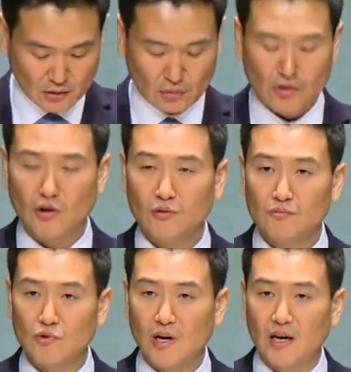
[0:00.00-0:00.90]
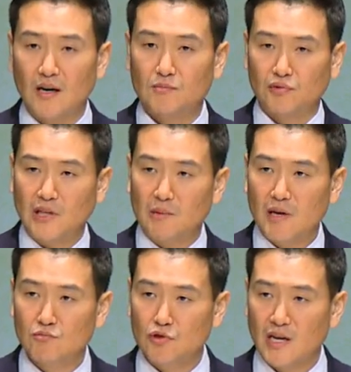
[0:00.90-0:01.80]
두려움과
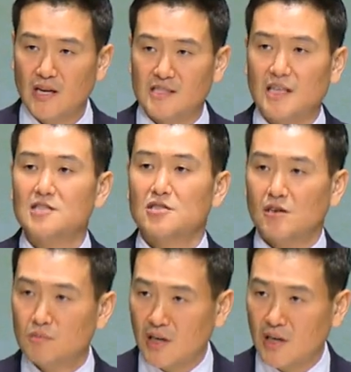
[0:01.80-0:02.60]
부담의 무게가 산처럼